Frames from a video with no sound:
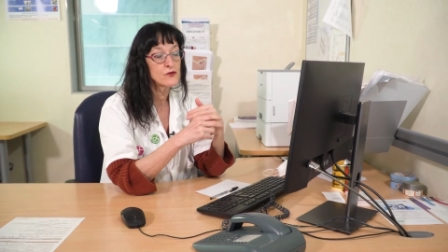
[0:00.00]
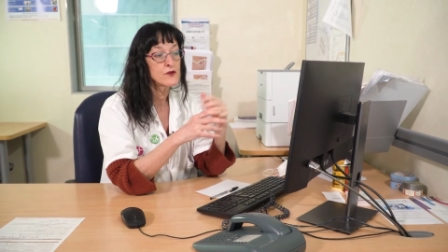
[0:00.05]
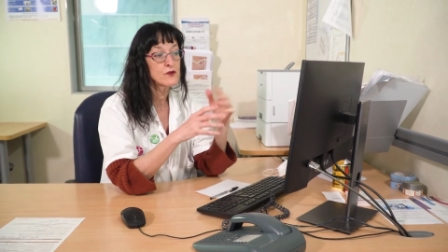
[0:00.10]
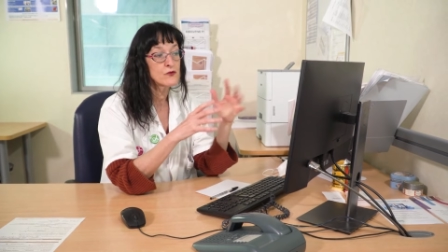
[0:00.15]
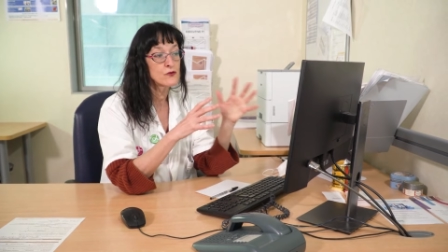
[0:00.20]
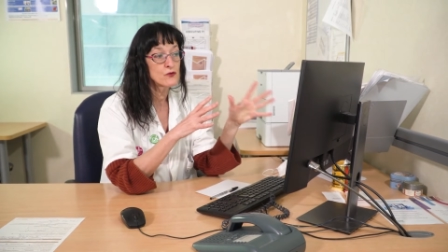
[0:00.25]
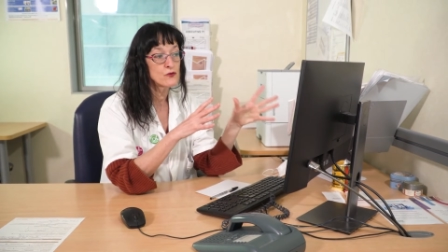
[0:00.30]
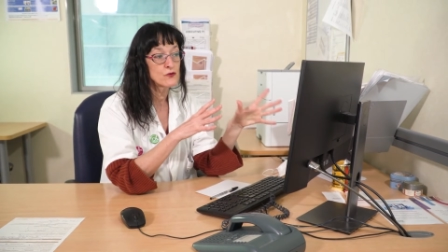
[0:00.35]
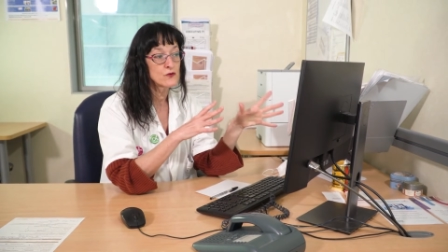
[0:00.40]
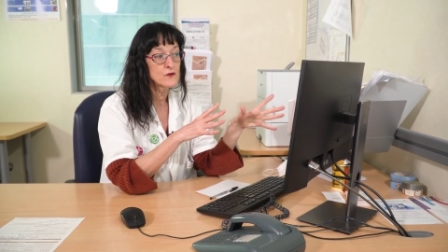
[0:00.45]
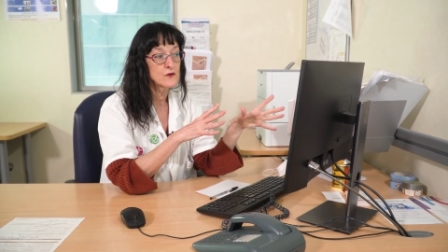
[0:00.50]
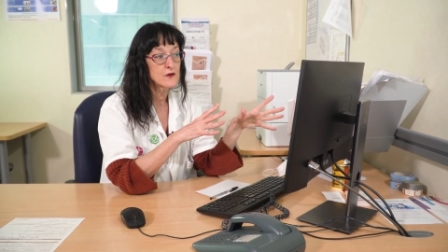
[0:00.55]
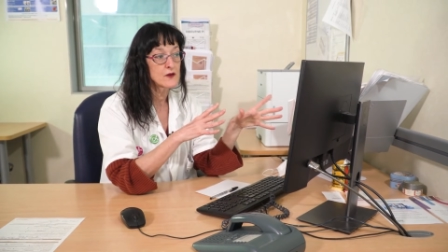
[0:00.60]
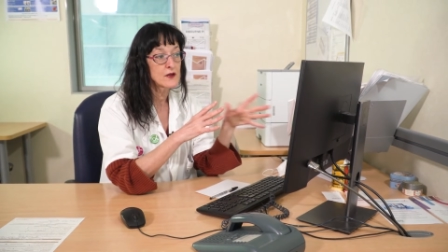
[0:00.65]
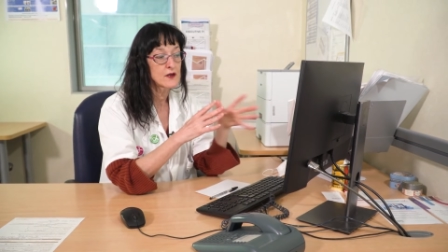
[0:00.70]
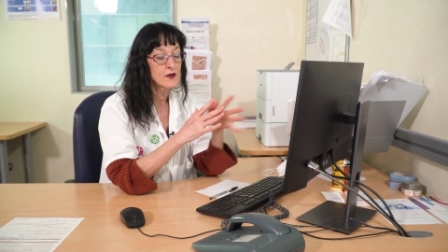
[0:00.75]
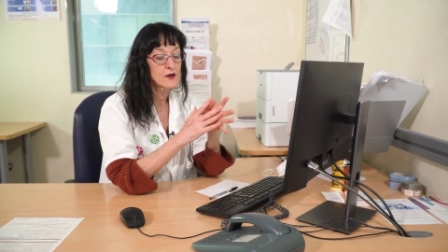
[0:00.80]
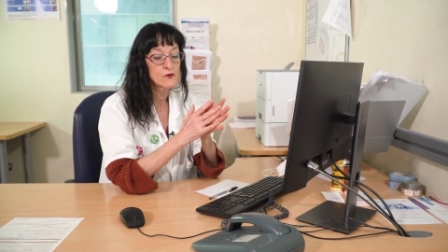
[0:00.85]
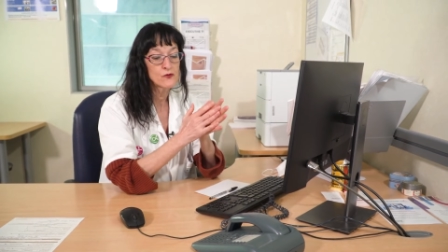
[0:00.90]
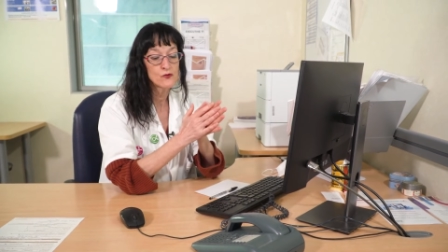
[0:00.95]
discuter
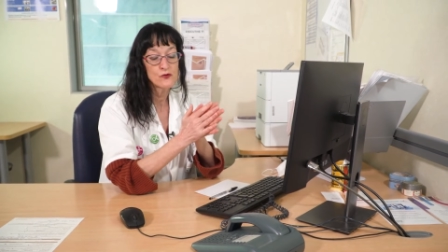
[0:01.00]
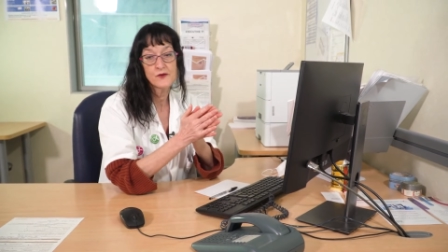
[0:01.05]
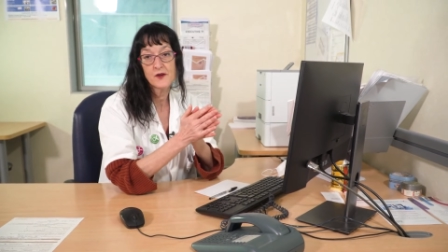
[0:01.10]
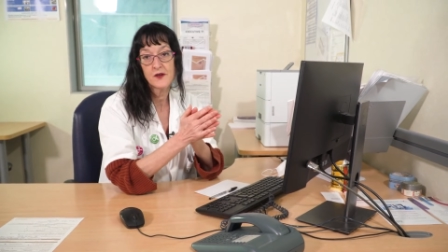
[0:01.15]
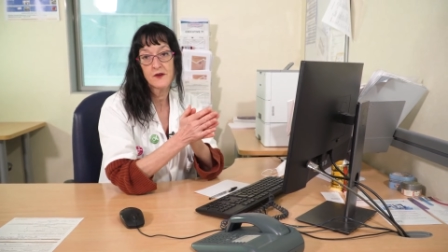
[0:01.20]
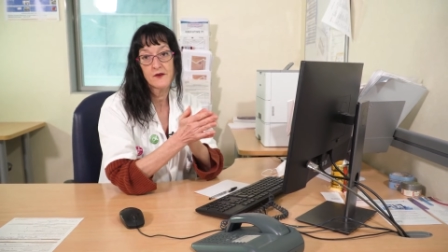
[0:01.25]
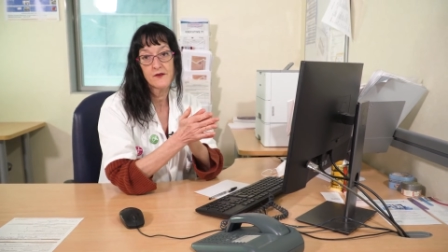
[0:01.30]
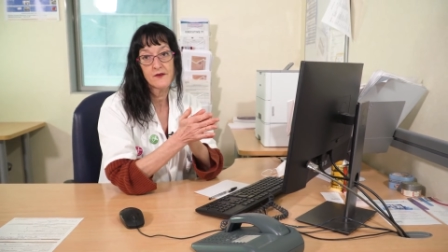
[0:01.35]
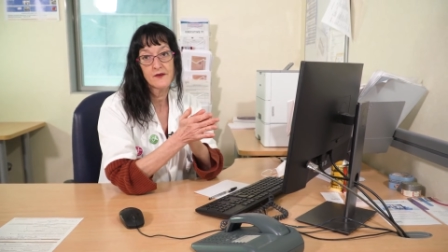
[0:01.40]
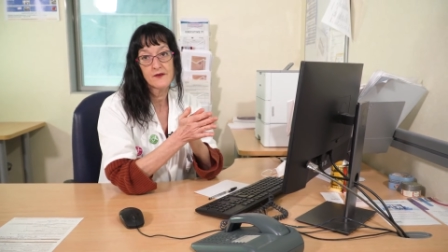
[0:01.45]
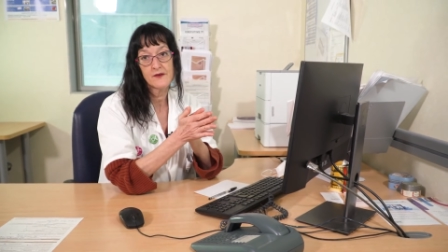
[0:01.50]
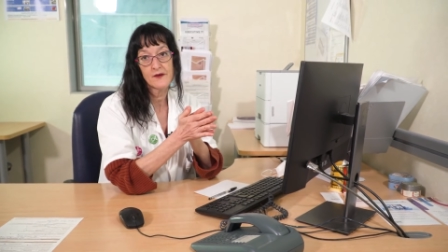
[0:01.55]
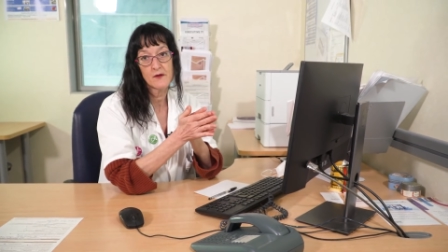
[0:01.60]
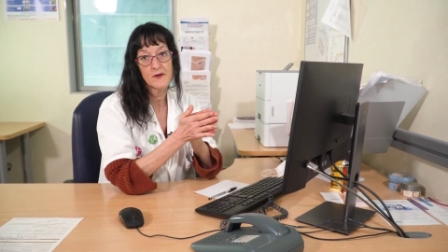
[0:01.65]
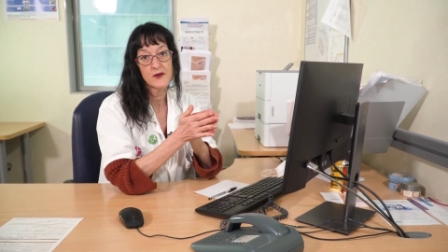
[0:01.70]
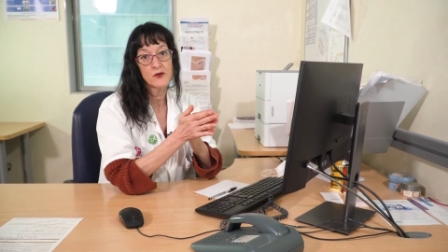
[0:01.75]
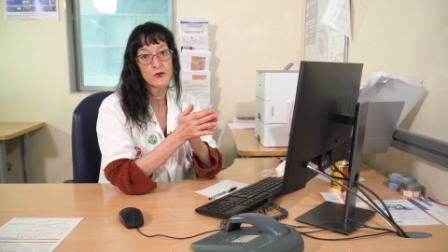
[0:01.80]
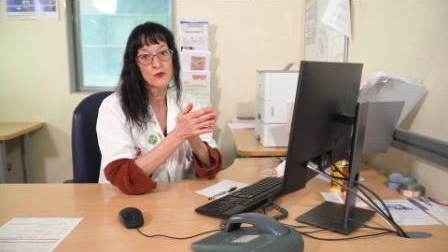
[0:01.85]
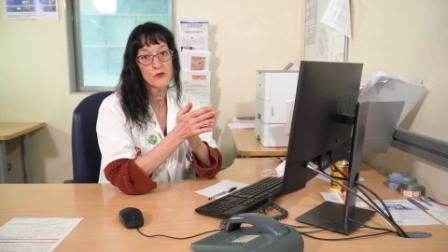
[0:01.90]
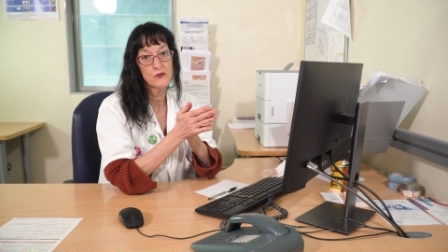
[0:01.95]
les résultats des
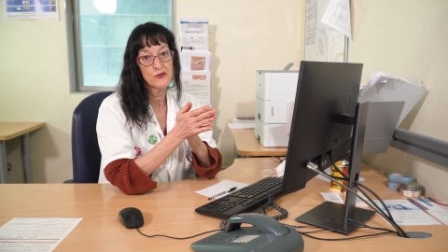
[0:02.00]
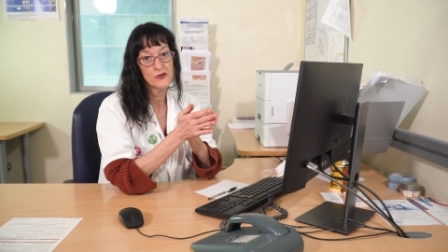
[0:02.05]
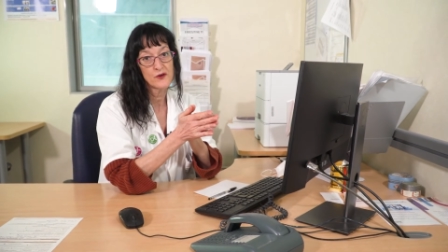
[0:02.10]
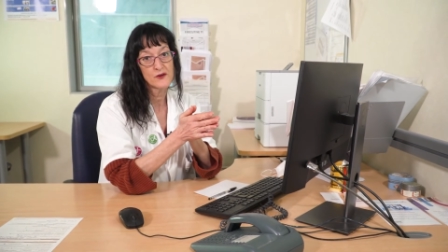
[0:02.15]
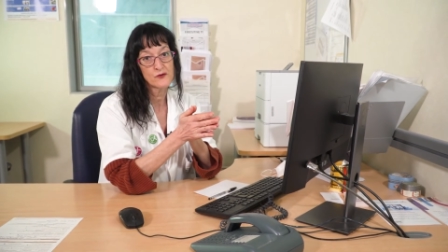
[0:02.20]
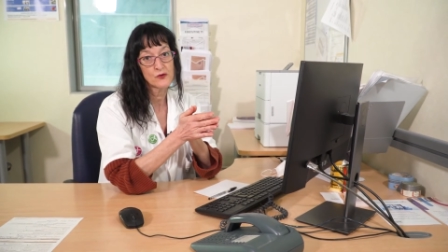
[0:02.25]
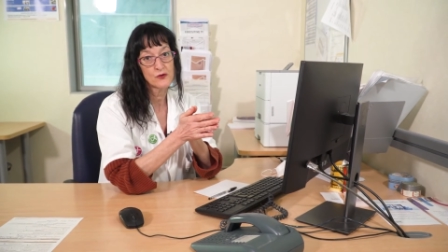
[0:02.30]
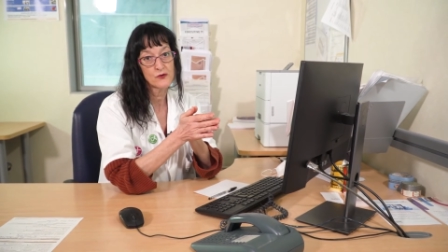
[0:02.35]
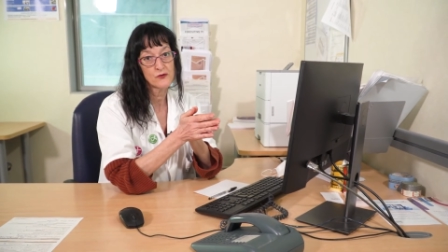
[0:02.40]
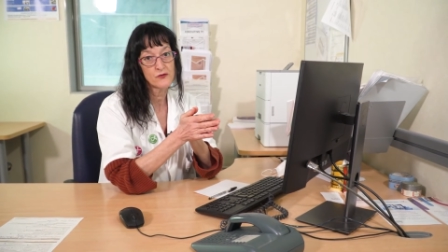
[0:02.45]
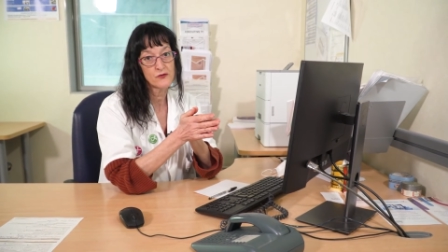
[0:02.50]
examens qui ont pu être